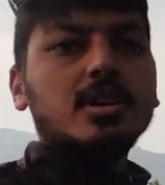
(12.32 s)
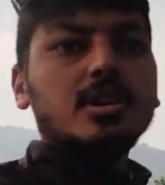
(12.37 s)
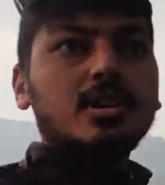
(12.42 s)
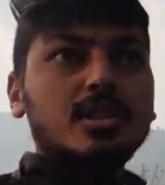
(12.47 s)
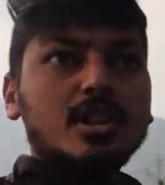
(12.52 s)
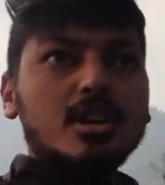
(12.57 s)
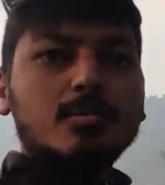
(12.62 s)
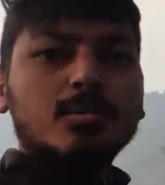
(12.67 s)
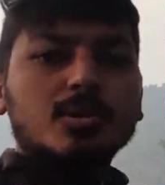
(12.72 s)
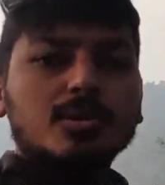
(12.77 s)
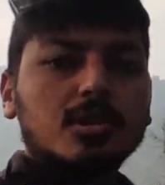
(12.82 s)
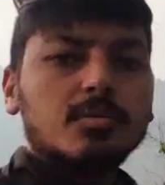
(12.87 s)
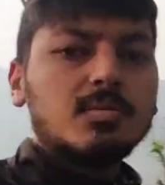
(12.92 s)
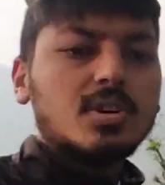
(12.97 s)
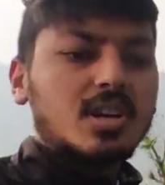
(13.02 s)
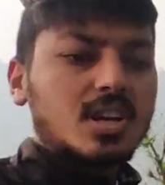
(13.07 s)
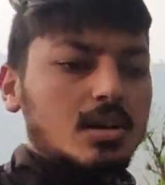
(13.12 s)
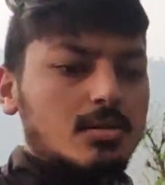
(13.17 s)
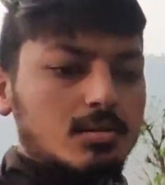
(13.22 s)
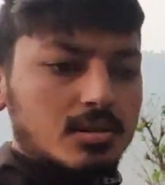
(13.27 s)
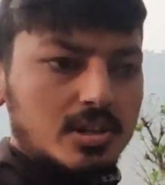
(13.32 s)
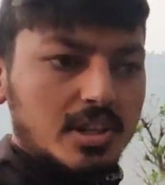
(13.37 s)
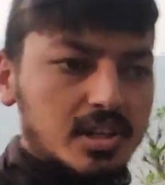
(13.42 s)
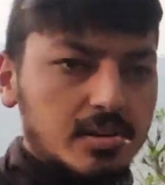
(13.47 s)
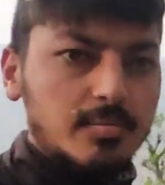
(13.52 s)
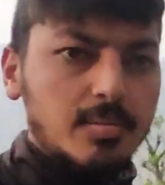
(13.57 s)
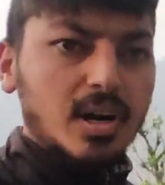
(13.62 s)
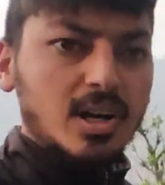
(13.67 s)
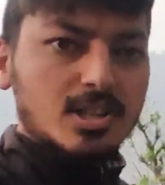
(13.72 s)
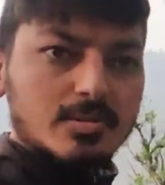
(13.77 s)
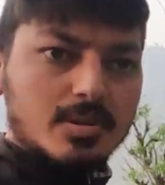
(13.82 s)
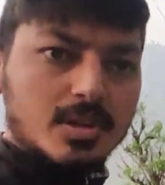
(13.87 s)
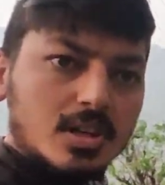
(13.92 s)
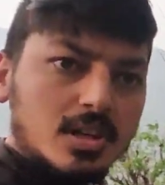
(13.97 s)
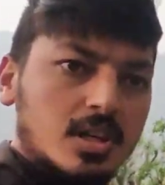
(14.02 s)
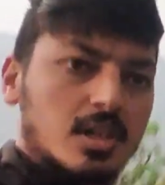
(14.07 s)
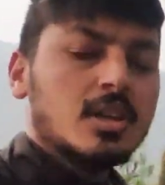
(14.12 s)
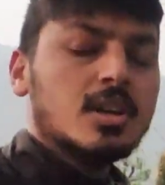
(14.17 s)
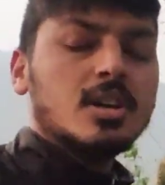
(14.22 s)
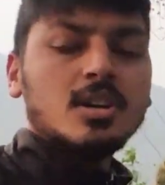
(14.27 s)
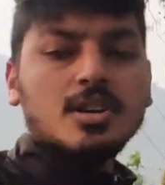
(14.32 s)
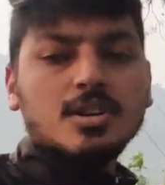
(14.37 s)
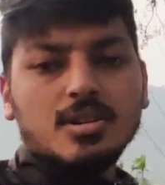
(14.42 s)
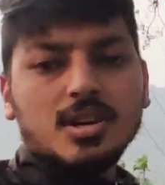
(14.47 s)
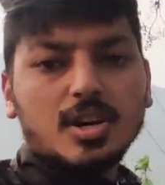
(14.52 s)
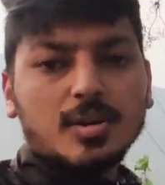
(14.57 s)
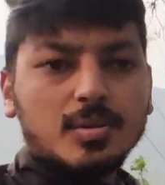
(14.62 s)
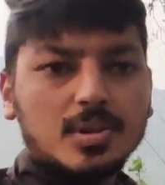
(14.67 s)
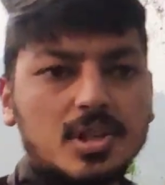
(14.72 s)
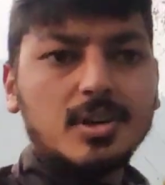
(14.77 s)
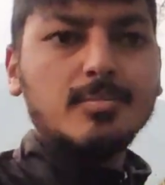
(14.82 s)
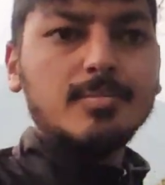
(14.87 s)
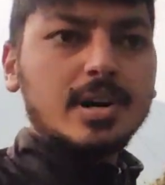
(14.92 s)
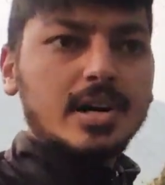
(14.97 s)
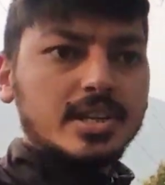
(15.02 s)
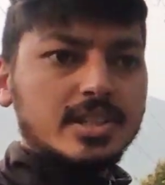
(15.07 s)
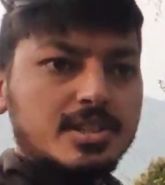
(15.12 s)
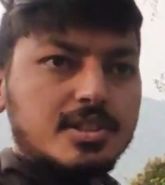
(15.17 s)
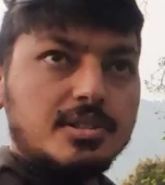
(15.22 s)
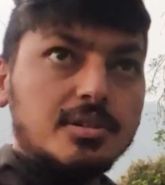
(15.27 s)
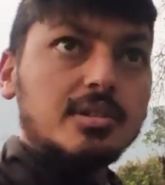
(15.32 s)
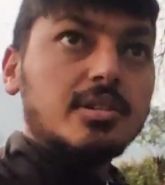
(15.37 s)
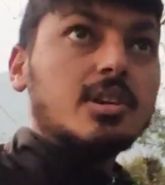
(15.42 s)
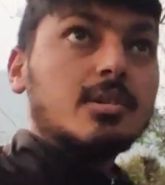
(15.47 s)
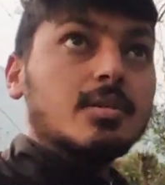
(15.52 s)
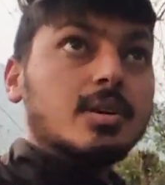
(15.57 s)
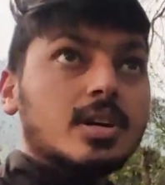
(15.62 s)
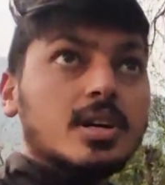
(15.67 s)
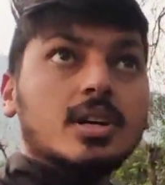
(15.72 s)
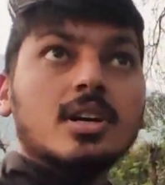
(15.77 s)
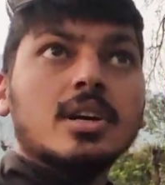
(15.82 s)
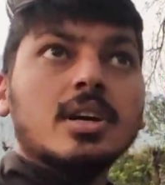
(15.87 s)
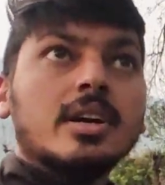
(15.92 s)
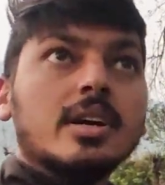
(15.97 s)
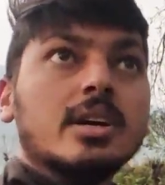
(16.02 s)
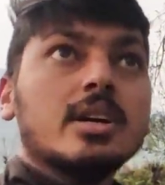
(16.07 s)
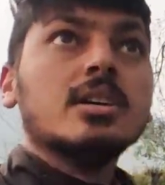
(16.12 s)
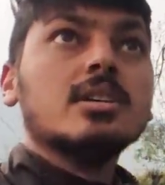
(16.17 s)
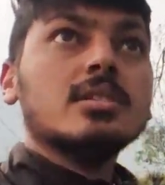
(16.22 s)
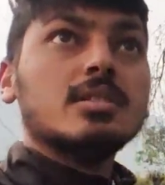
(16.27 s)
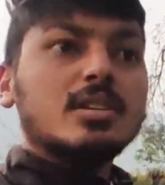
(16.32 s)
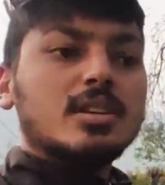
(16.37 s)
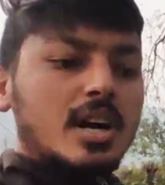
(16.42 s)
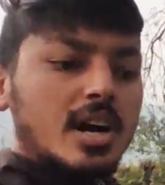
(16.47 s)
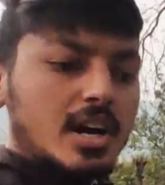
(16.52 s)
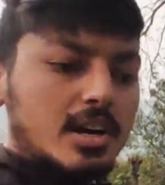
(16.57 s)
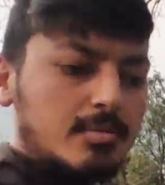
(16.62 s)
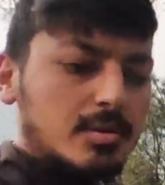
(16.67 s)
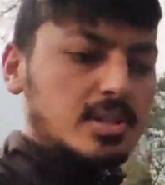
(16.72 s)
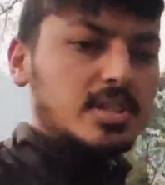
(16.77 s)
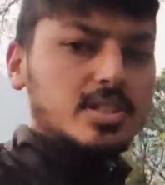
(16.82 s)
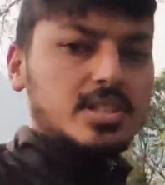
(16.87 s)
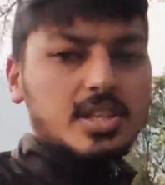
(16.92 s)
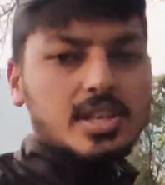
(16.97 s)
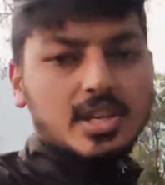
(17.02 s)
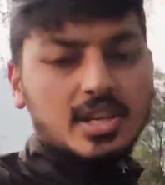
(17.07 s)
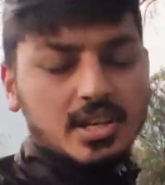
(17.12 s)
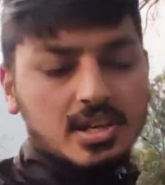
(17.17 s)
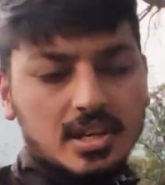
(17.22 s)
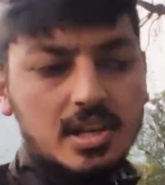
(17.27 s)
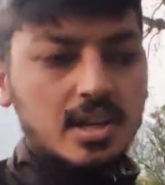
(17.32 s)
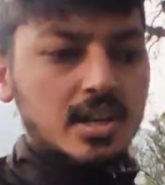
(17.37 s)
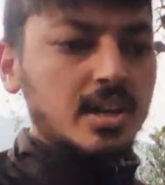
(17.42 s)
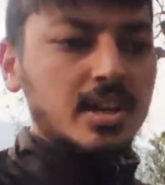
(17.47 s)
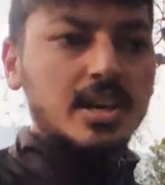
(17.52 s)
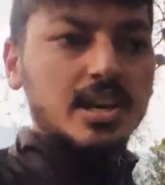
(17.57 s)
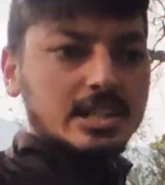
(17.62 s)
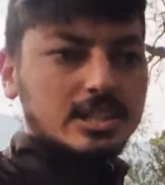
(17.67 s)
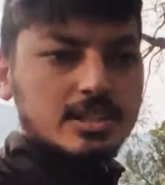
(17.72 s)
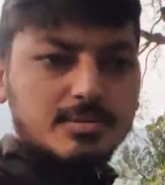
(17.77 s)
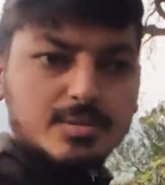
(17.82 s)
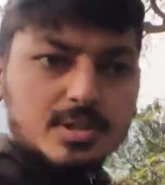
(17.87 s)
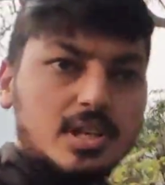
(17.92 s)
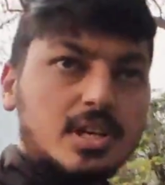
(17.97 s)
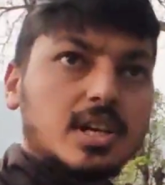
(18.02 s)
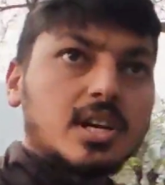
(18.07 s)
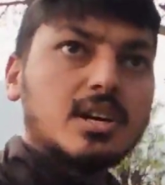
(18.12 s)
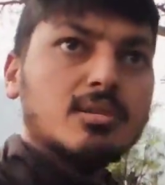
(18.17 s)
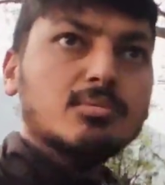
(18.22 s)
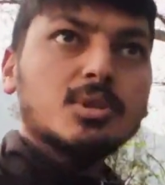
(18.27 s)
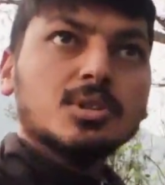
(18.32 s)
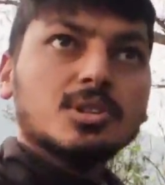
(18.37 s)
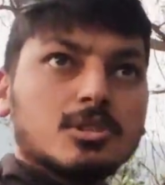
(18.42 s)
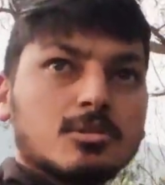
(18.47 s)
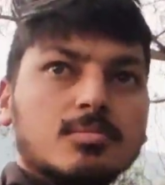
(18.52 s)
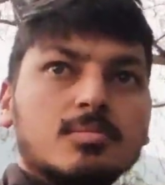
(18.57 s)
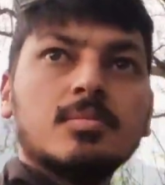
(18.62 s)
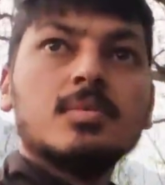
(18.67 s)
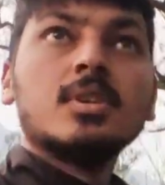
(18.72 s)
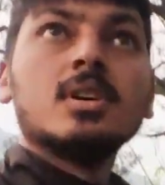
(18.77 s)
इतना मौसम ख़राब होने के बाद भी अभी तक बारिश नहीं हो रही भाई ढाई बजे से ऐसा बन रखा है मौसम